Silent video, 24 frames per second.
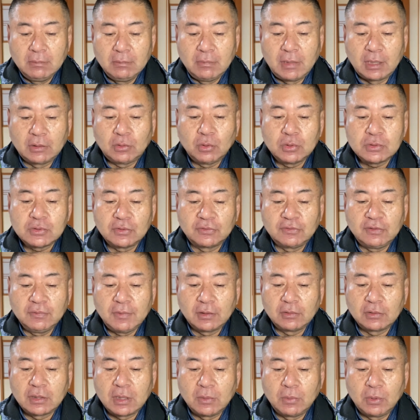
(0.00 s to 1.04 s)
まあ、当初
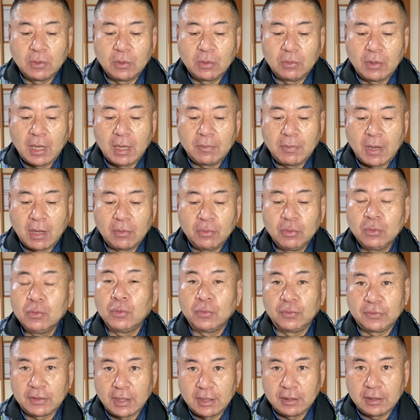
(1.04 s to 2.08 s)
妻の希望は、まあ、夫
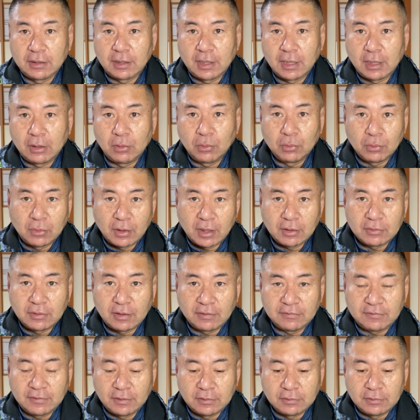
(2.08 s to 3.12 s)
婦二人で老後が暮
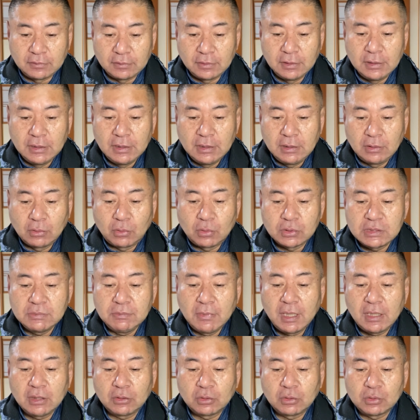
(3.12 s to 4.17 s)
らせる、こじ
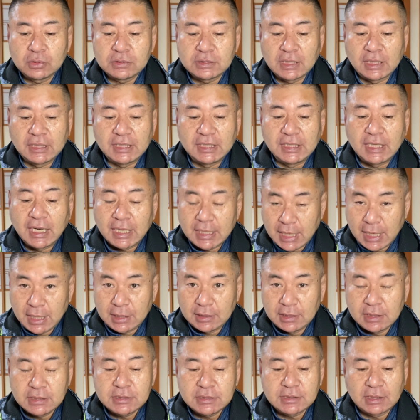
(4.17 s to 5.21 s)
んまりとした平
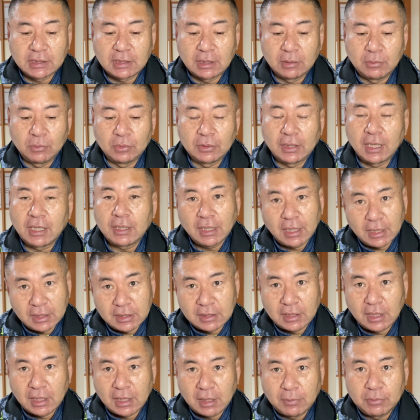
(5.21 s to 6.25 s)
屋でしたけども、なかなか
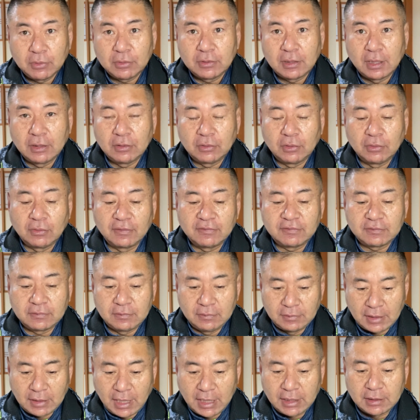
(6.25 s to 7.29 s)
平屋物件というのは
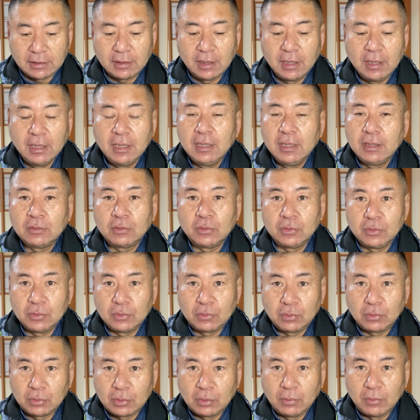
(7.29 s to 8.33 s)
少ないとい
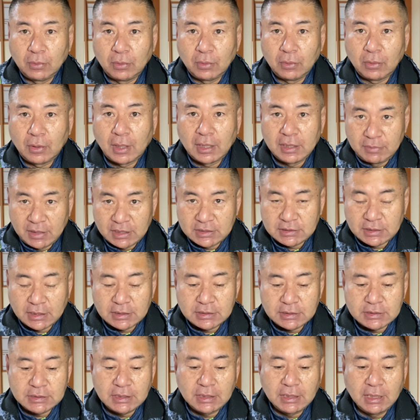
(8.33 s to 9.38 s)
うこともありまし
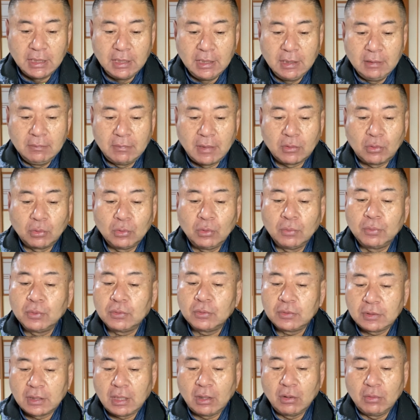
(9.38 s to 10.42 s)
たし、まあ、この
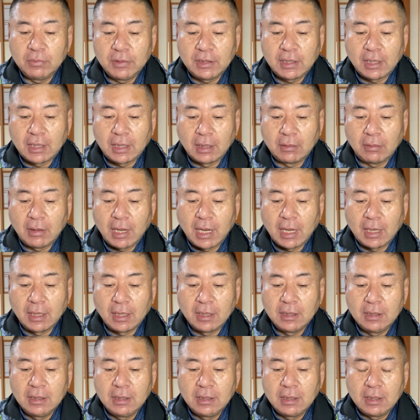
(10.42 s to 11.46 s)
物件を見てから
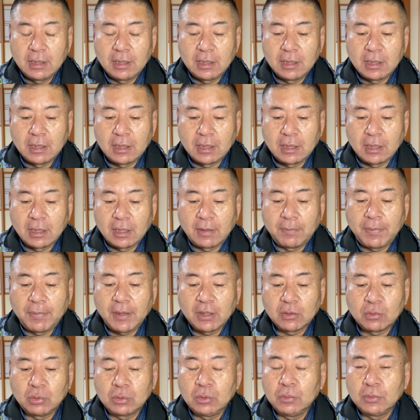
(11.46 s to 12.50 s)
は、あやっぱ
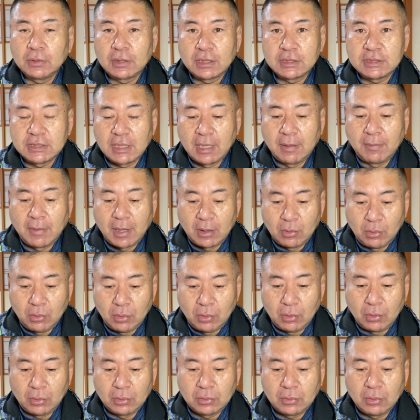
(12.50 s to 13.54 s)
り子供たちや
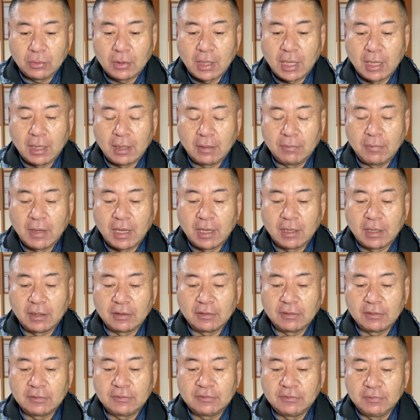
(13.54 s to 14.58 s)
孫とか、ま
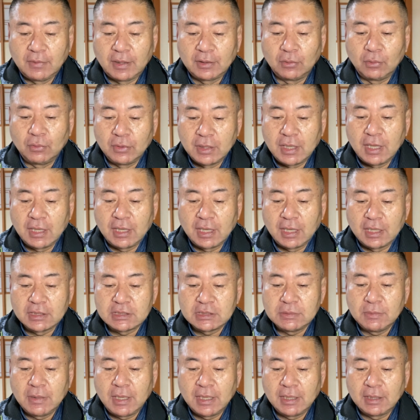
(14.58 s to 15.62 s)
あ、妻の親や
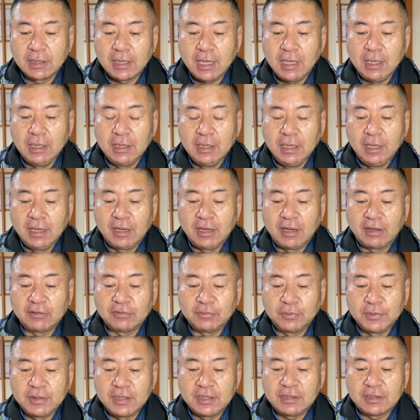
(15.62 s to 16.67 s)
姉妹が
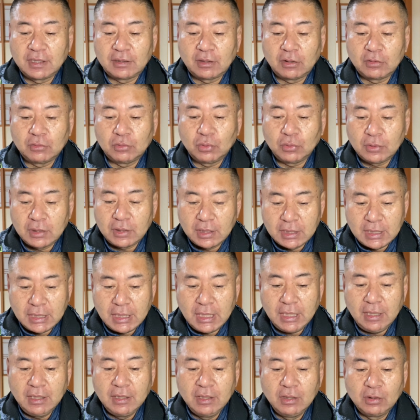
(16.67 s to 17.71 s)
遊びに来た時
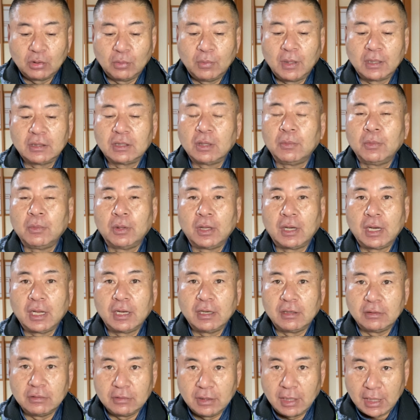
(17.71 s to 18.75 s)
に泊まってもら
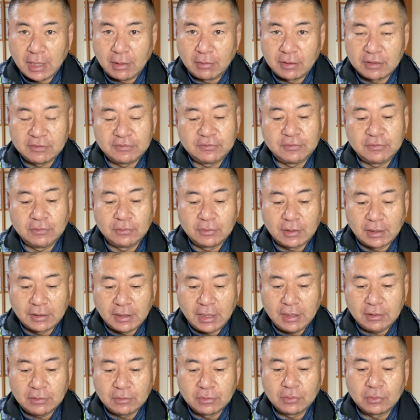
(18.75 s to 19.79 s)
える部屋は必要だ
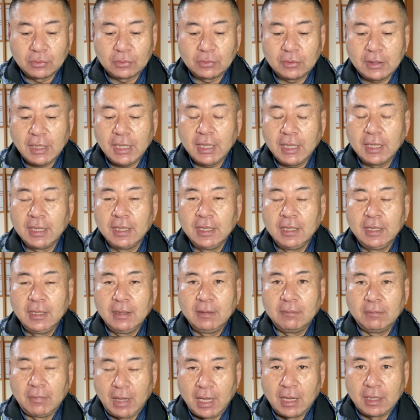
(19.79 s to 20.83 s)
ねということで、
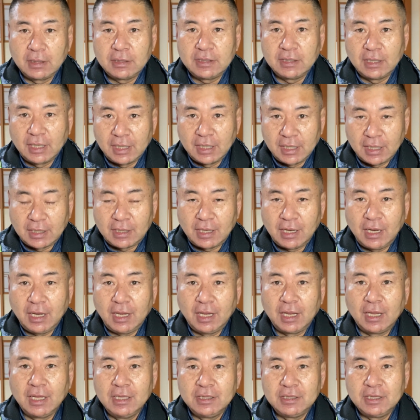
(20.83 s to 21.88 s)
まあ、平屋か
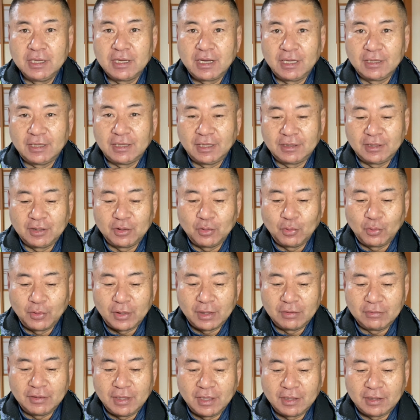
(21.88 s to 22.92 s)
ら2階建て
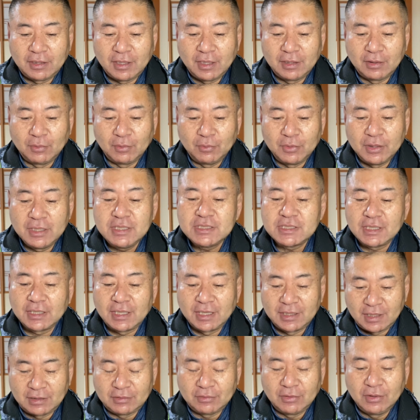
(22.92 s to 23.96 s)
4LDK でもいいんじゃ
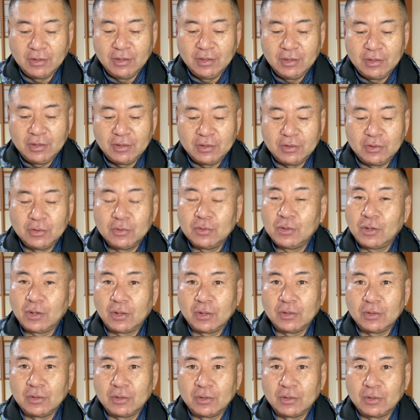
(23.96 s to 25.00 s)
ないかと。い
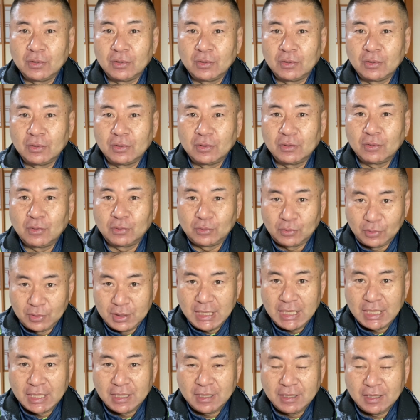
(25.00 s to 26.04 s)
うこと
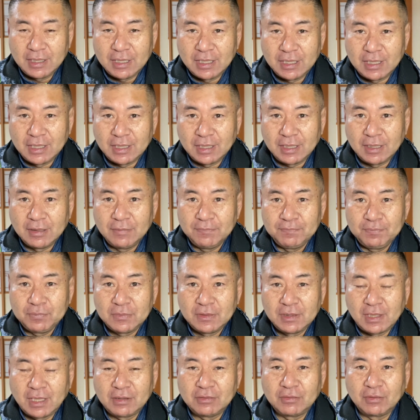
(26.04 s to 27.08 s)
に、
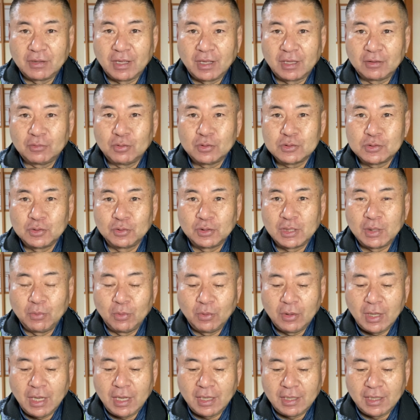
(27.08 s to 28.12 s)
なんていうか、当初の希
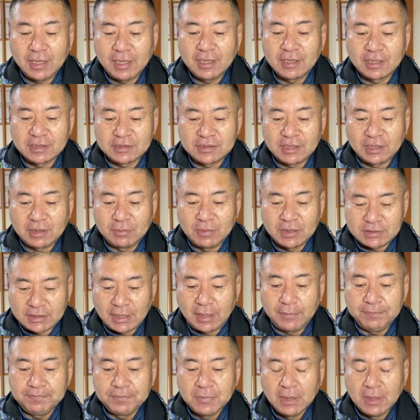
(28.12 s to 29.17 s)
望が変化してきました。